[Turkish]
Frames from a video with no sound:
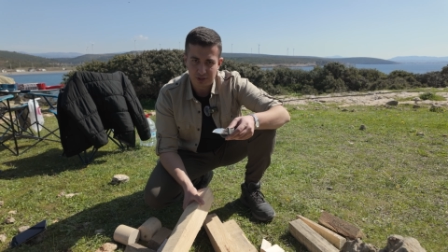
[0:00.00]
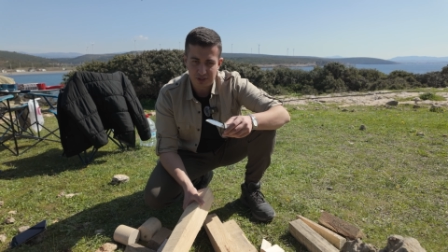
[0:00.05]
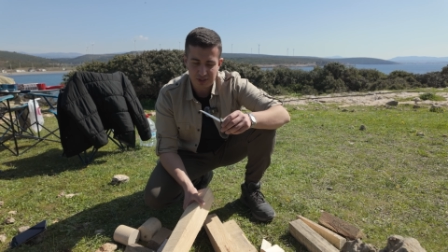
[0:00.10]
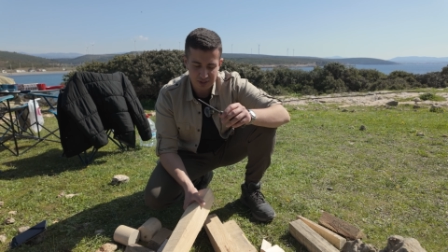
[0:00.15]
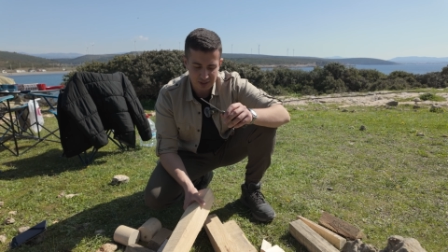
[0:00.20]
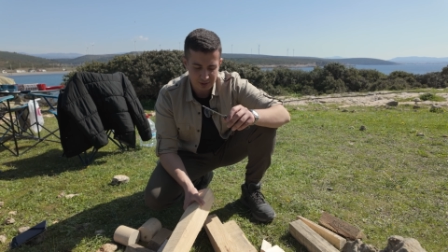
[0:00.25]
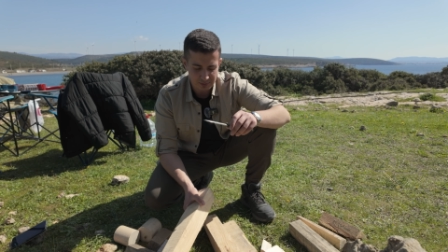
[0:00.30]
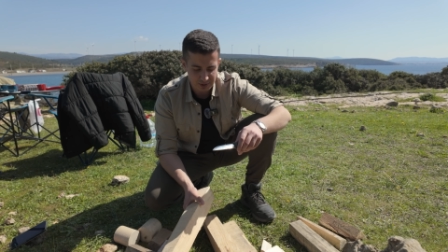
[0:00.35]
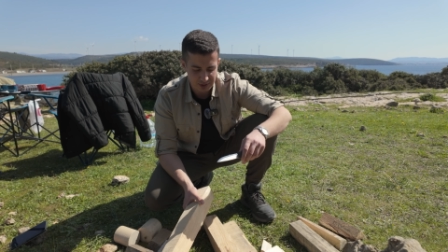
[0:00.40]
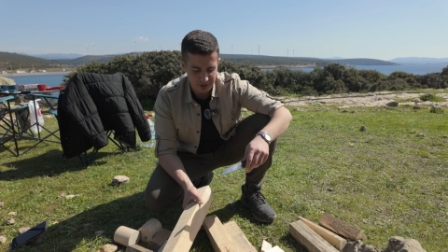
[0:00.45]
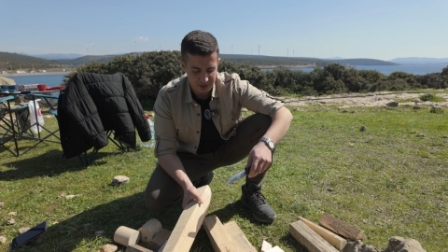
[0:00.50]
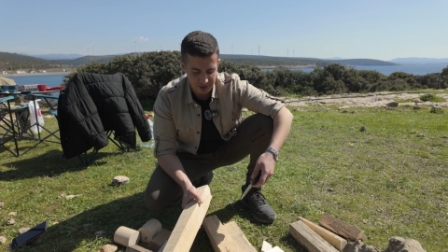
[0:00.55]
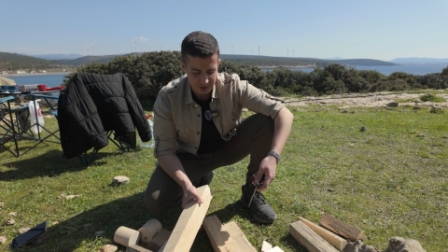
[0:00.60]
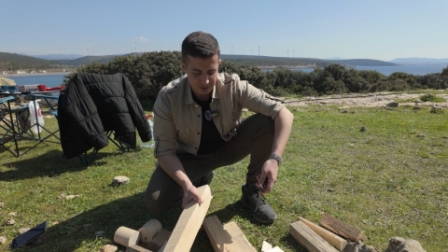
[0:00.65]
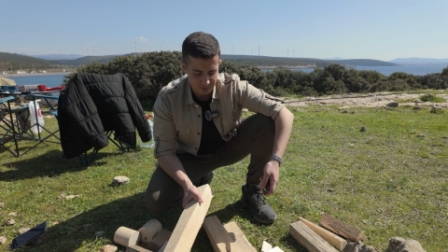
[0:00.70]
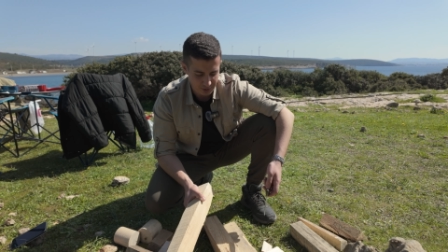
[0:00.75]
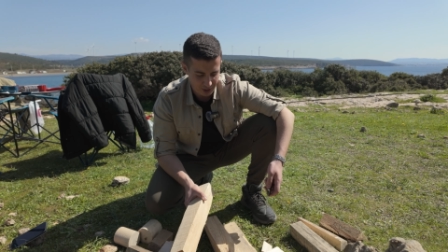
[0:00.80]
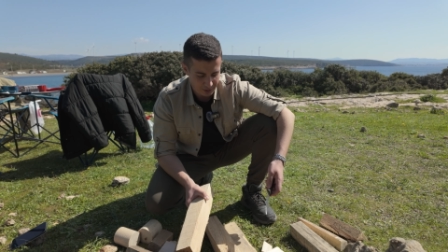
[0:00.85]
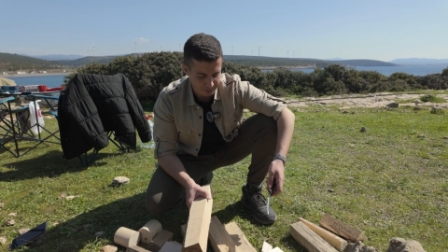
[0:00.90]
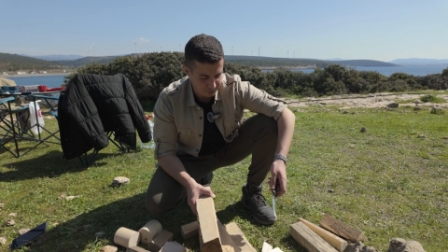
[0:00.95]
içinde bir
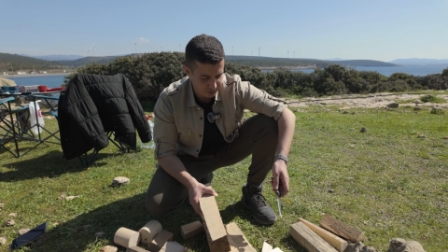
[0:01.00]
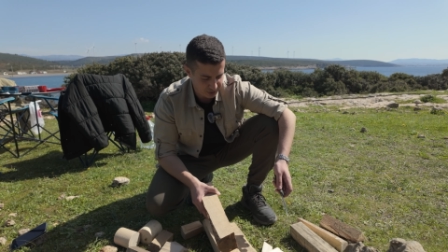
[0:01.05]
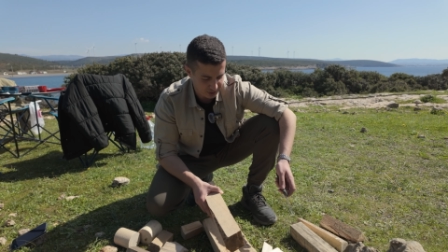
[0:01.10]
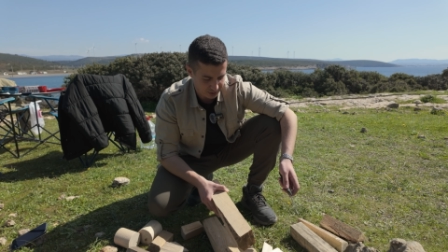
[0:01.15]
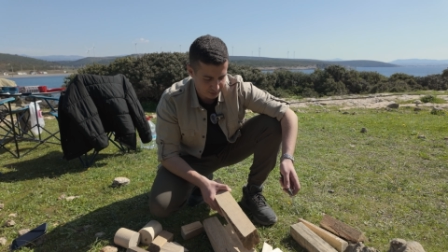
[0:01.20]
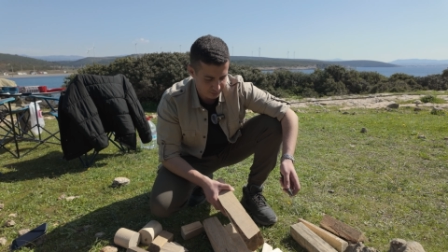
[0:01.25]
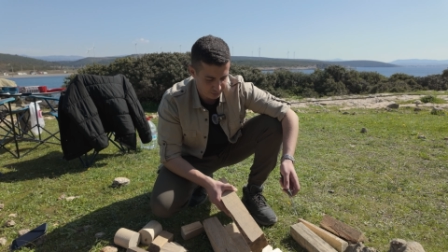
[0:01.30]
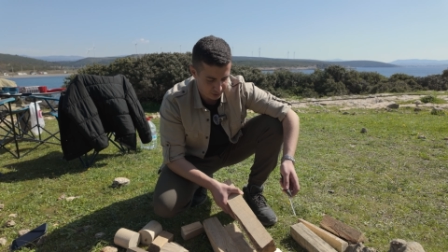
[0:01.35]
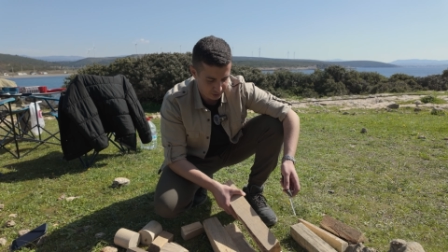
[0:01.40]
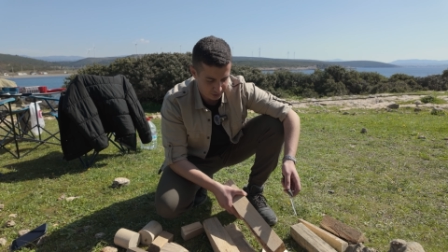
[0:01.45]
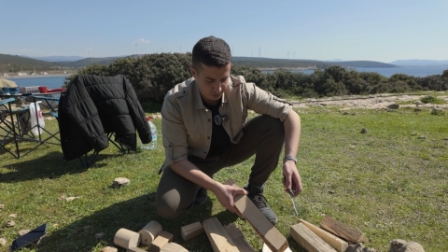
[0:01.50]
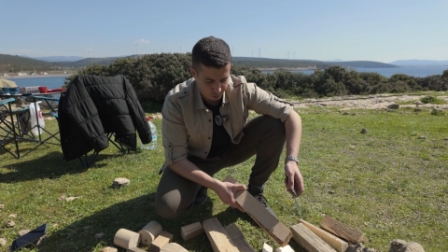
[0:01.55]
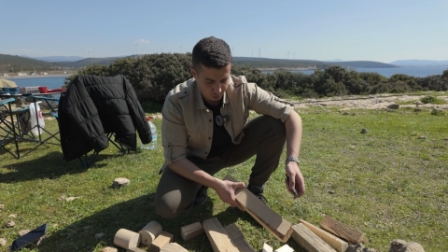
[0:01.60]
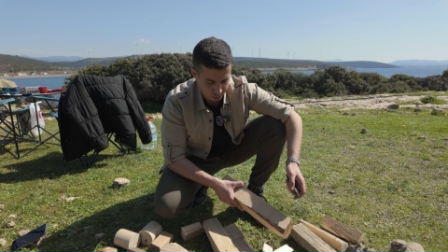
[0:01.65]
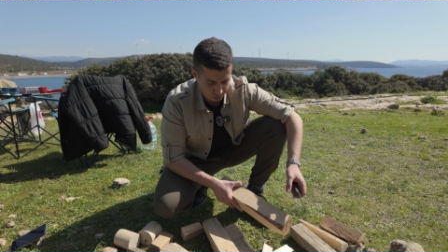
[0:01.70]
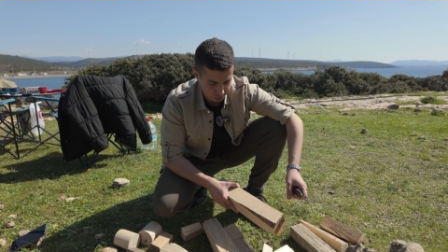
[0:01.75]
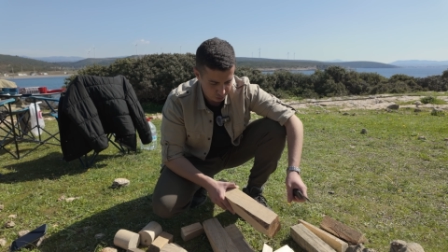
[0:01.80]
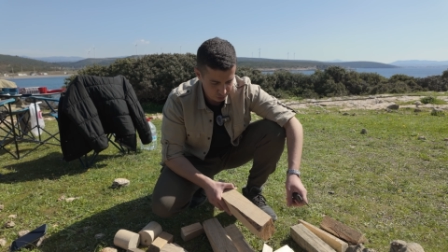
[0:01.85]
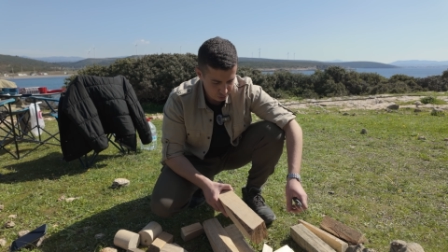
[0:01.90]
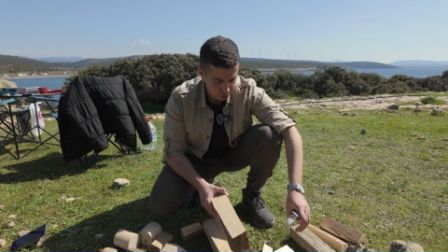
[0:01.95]
tanıtım yapmış gibi
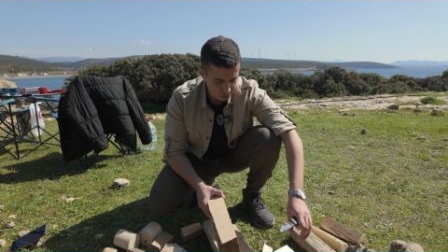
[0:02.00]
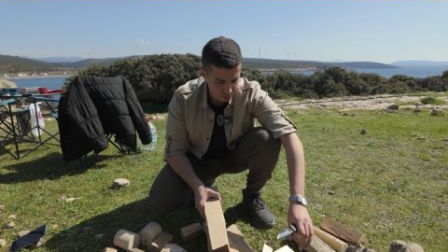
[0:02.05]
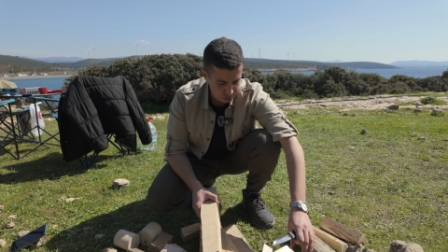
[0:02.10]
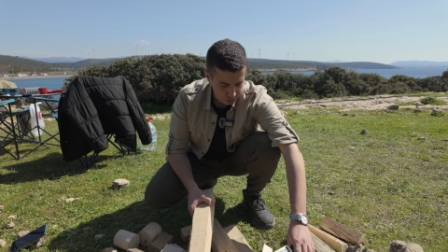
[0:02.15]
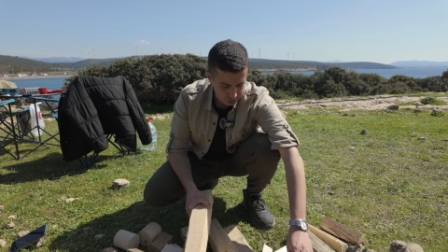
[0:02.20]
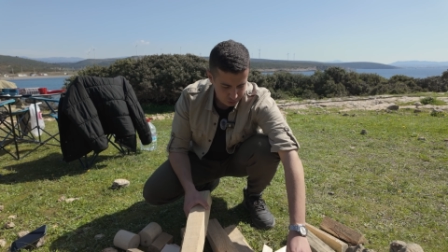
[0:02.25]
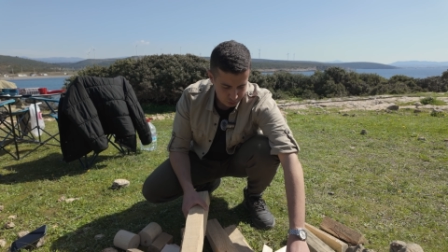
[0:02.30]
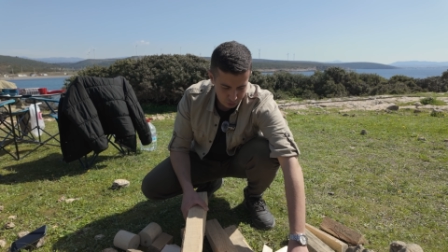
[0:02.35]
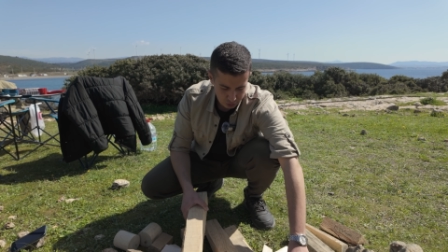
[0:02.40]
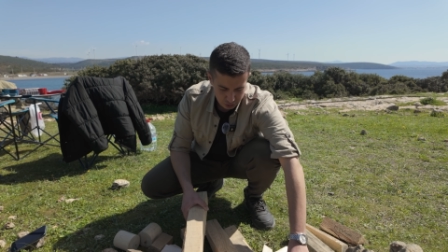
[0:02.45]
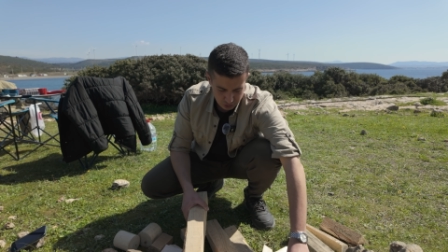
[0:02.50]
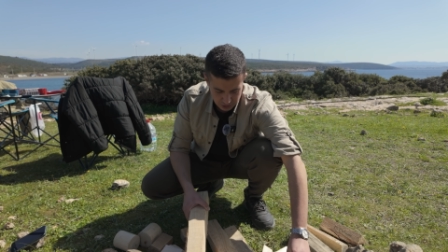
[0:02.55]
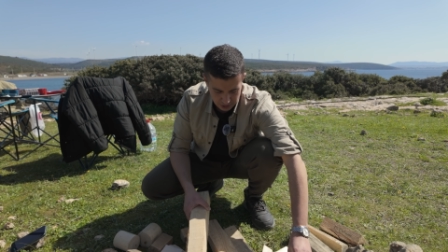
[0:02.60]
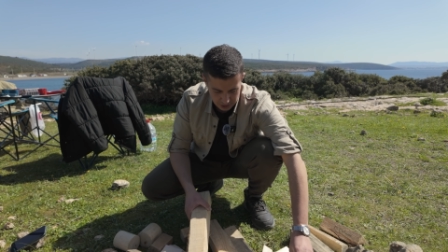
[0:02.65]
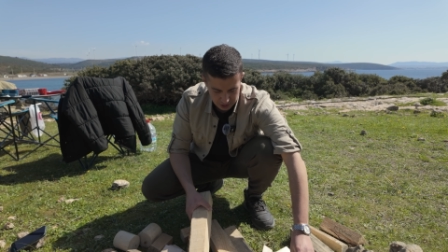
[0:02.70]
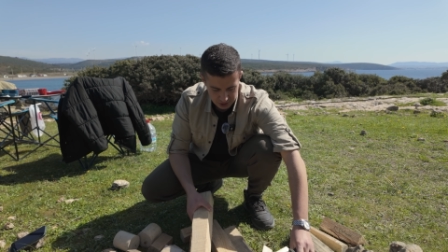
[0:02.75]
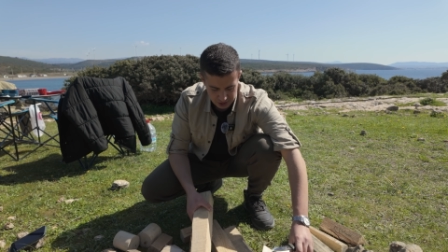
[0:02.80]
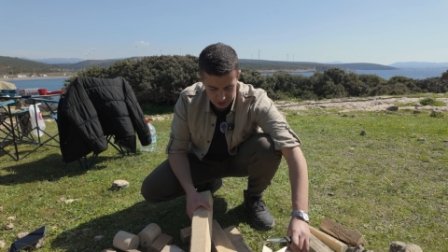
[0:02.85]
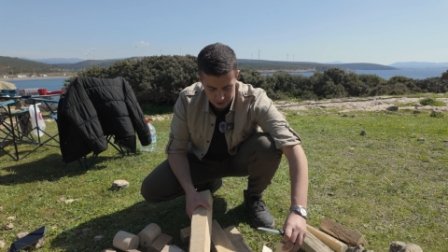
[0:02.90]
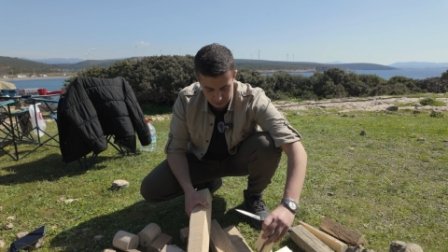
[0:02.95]
oluruz.
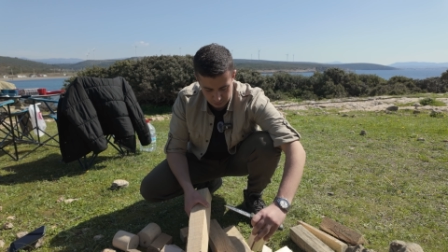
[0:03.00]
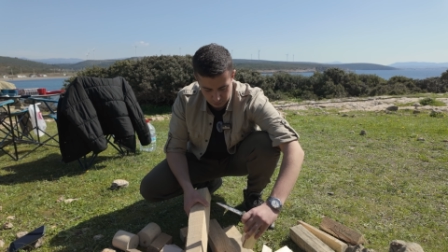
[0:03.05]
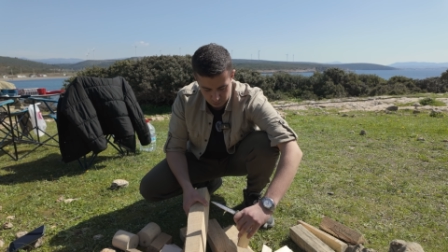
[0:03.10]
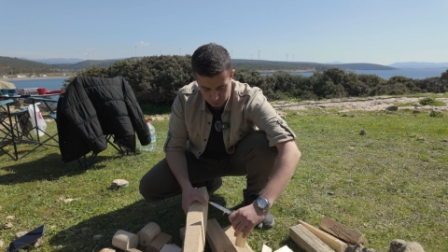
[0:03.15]
Göstereceğim